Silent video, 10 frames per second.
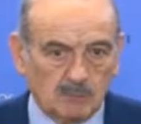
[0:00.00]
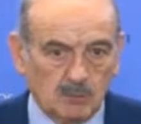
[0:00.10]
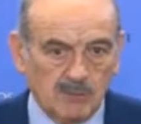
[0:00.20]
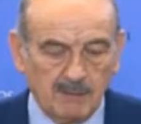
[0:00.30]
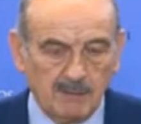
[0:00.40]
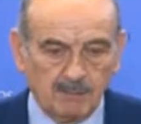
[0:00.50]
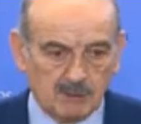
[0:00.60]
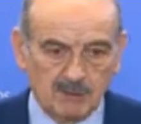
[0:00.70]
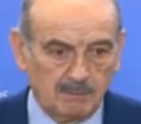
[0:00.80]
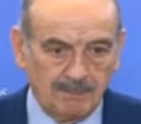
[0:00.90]
conlleve
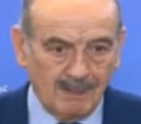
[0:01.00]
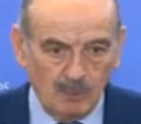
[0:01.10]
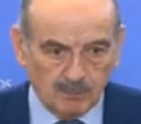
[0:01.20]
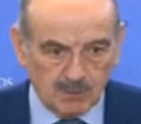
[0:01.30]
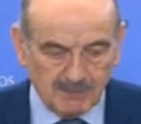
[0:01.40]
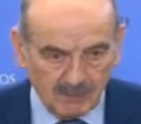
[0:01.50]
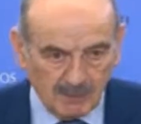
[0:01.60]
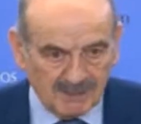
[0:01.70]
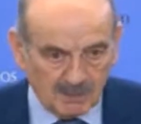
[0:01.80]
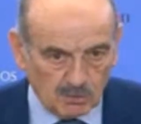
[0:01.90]
pues, el pago aproximado de
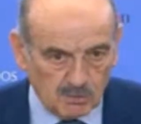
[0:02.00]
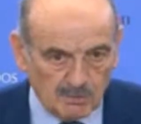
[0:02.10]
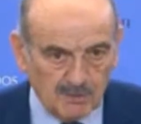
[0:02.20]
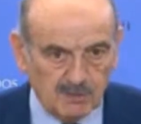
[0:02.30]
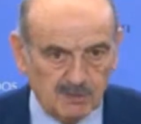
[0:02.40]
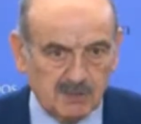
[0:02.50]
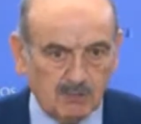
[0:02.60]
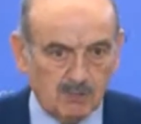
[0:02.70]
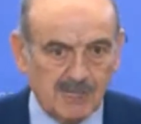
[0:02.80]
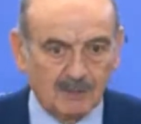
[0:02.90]
22 millones de
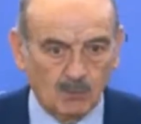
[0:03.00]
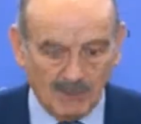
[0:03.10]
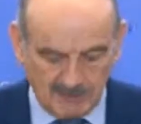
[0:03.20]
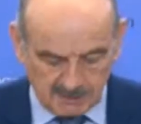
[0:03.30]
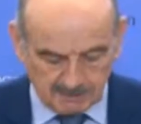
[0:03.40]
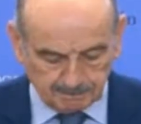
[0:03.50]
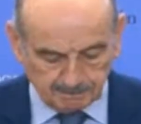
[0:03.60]
euros anuales.